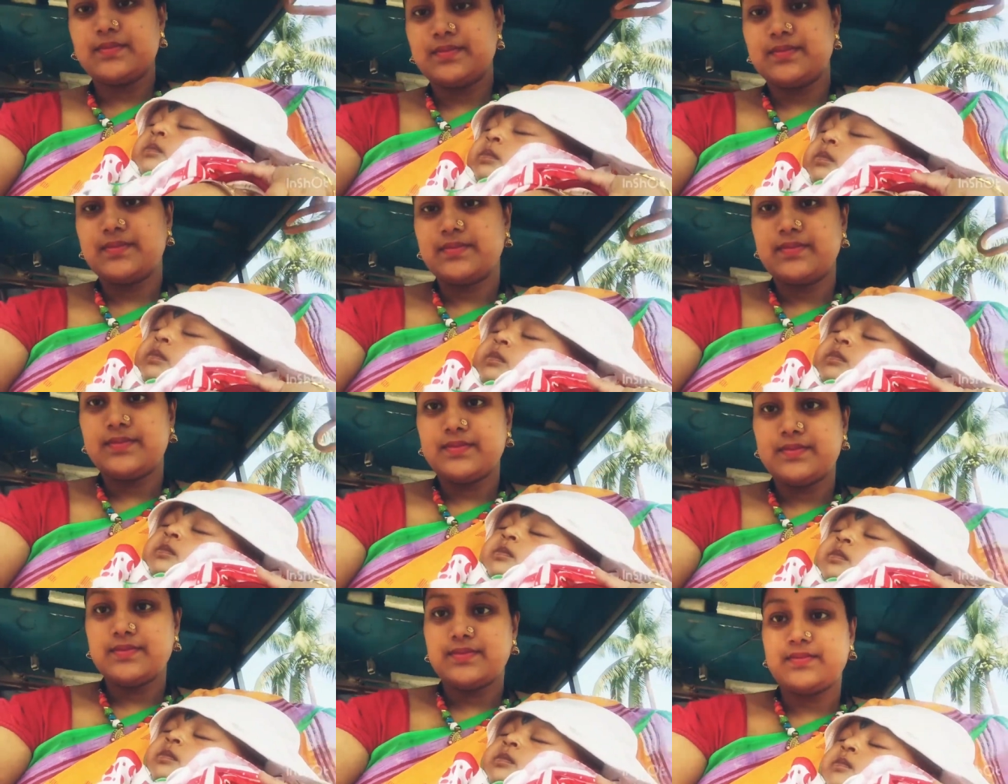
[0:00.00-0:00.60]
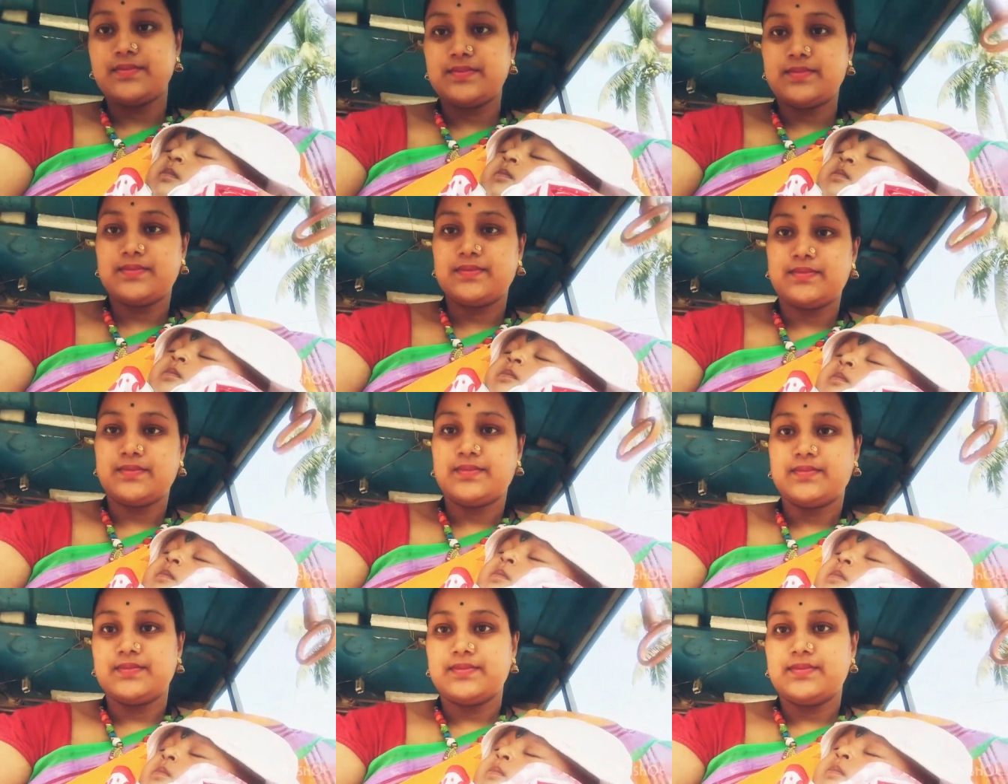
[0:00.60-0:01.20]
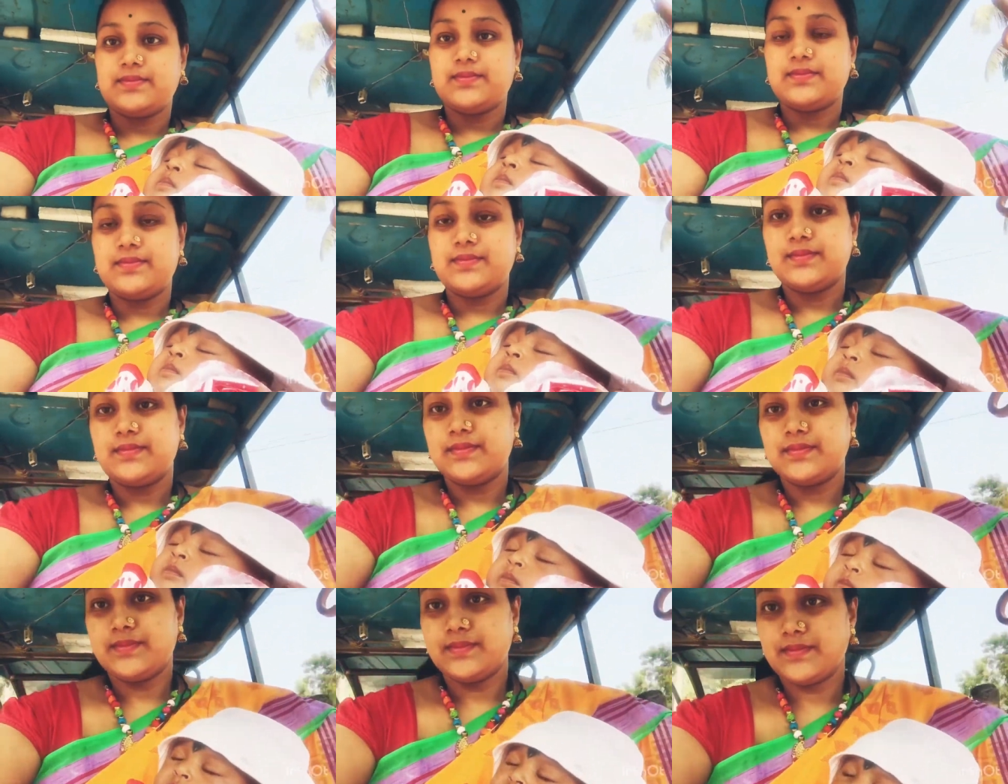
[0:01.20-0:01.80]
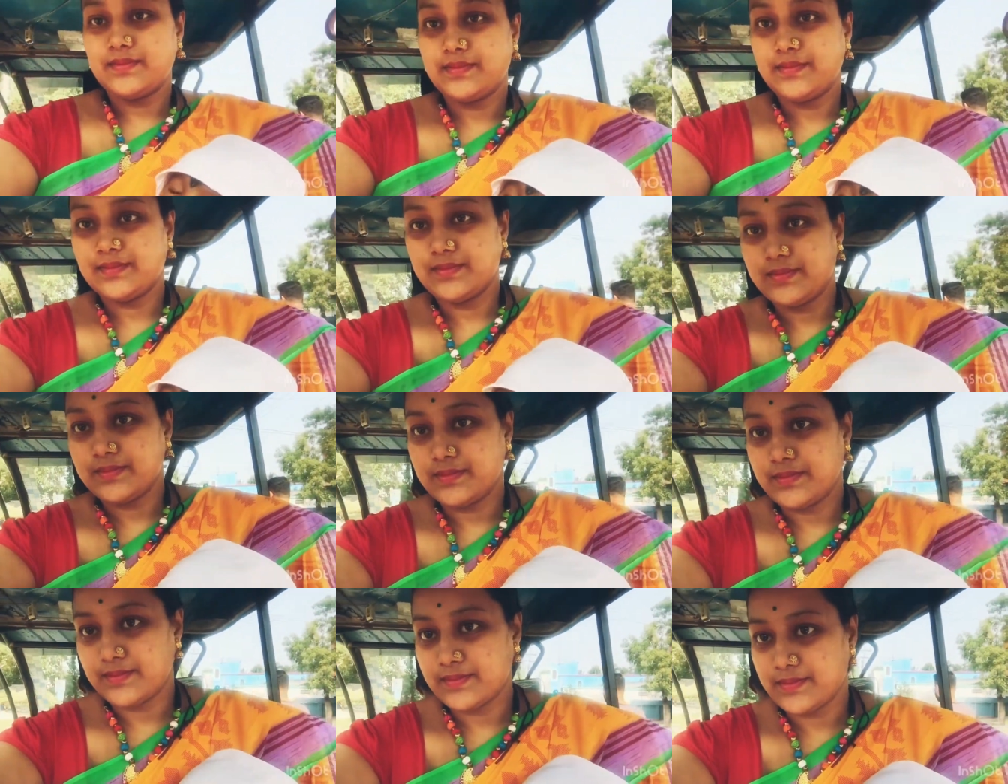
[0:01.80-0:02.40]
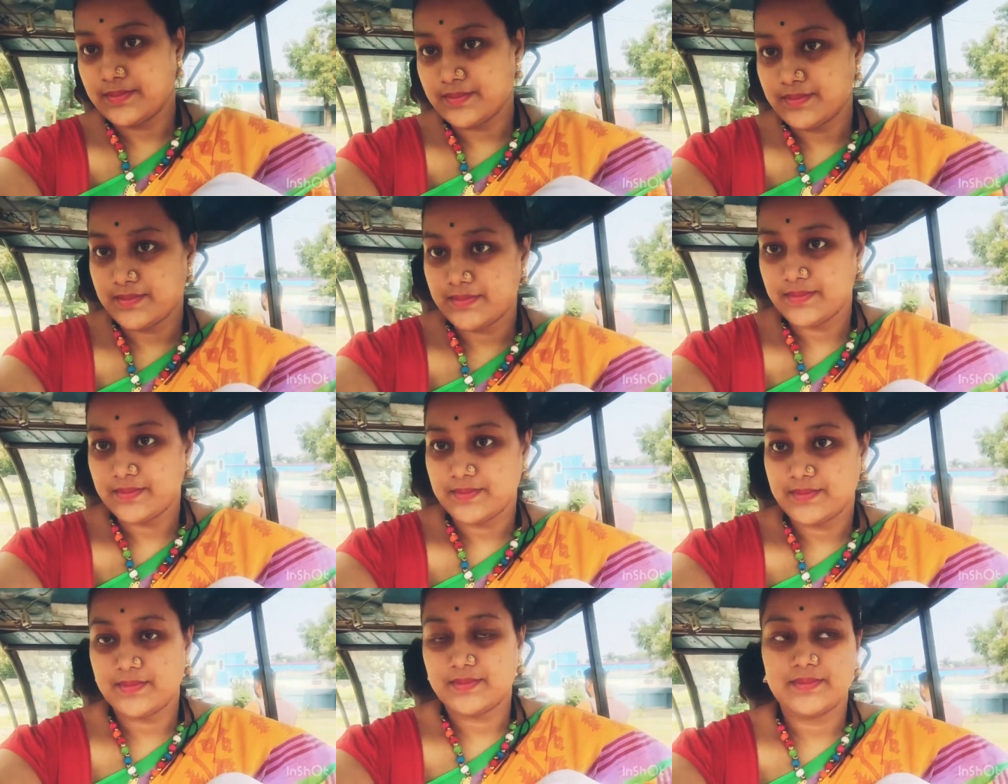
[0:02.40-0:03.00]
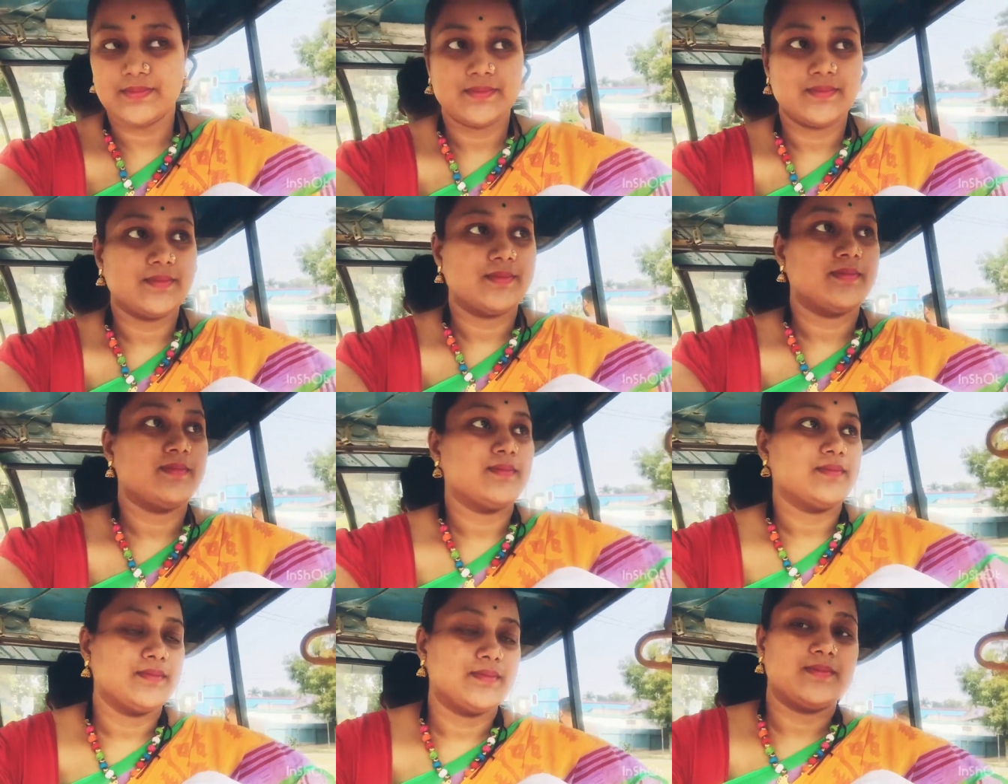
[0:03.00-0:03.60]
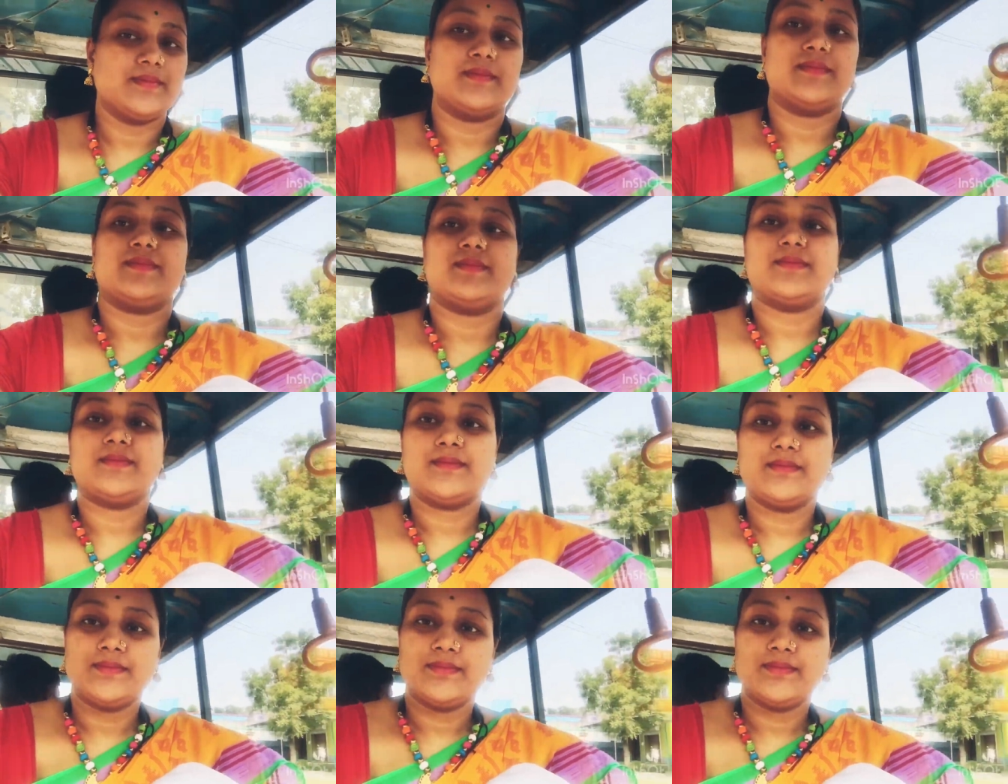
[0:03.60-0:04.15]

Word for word: দিকে যাচ্ছি তা বেশি দূর না একটা ব্যাংকের মধ্যে করা হয় তা চলো